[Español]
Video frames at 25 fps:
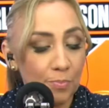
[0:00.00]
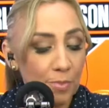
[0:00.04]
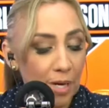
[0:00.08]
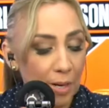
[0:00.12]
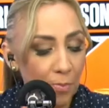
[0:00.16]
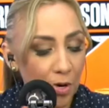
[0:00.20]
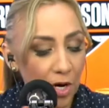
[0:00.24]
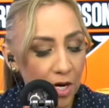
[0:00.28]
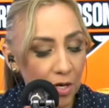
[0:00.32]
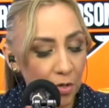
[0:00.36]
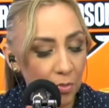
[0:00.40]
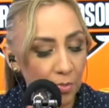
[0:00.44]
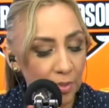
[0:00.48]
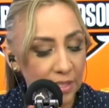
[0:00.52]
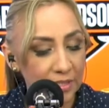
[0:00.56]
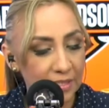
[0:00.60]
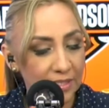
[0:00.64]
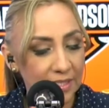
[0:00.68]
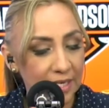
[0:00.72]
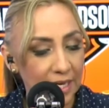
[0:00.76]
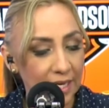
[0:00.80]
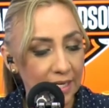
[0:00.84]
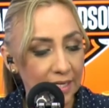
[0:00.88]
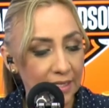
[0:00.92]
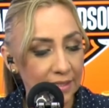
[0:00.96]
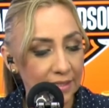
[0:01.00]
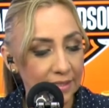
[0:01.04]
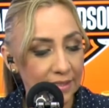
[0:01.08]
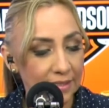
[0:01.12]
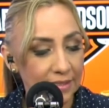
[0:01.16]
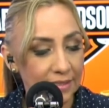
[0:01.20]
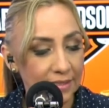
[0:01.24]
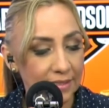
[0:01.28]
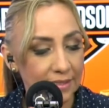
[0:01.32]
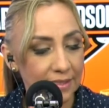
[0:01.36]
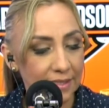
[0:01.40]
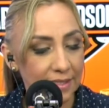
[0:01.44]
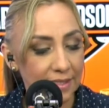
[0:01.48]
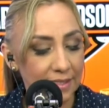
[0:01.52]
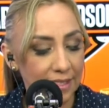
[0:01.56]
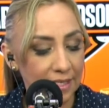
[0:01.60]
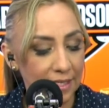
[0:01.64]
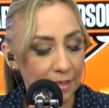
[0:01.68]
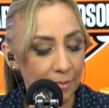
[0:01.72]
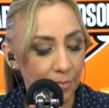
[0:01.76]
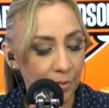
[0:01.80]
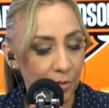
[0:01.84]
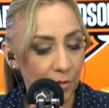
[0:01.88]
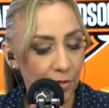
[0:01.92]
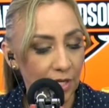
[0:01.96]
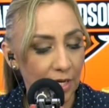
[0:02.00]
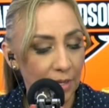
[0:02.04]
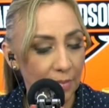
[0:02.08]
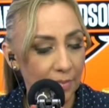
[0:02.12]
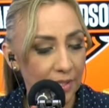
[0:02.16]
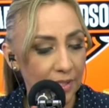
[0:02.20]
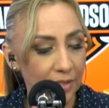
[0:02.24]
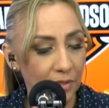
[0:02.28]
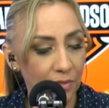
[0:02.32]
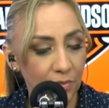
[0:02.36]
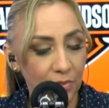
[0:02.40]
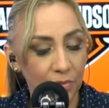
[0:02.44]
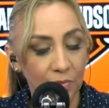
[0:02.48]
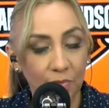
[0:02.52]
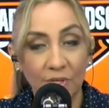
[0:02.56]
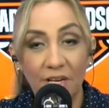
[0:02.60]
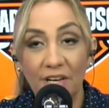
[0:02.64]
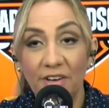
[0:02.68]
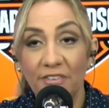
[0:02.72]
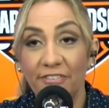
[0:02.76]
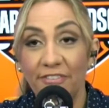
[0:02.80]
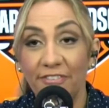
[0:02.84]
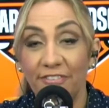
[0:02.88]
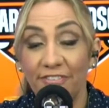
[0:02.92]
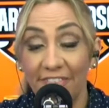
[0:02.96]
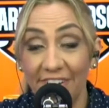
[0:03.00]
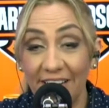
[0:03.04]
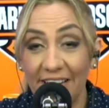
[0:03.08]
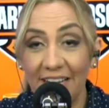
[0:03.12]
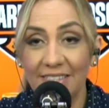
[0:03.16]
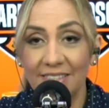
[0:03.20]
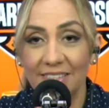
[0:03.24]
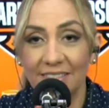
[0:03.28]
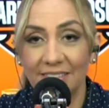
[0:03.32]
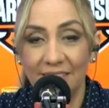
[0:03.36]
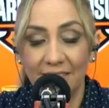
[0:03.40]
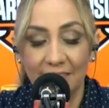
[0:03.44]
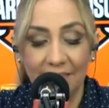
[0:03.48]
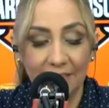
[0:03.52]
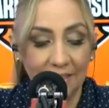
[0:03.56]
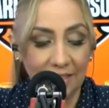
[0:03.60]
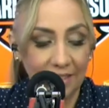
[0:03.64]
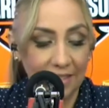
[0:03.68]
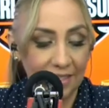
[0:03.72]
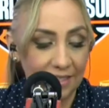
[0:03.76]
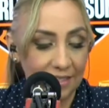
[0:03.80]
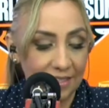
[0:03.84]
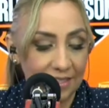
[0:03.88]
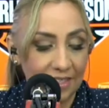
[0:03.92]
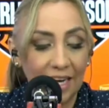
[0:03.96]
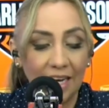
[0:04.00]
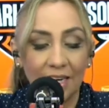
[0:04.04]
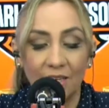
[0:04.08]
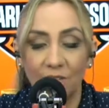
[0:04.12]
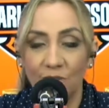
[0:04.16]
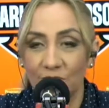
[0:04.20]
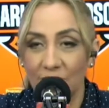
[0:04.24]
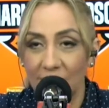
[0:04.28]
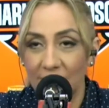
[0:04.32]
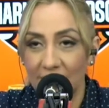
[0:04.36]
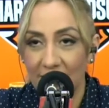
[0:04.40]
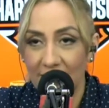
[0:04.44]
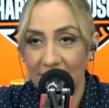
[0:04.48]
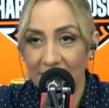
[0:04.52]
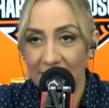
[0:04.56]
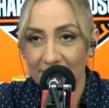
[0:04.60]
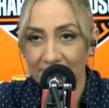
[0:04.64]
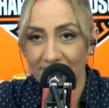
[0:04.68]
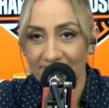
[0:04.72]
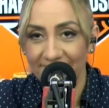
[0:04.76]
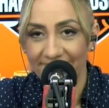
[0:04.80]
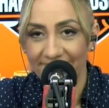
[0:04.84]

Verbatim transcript: Vamos a comenzar el programa con una frase de Carlos Santana,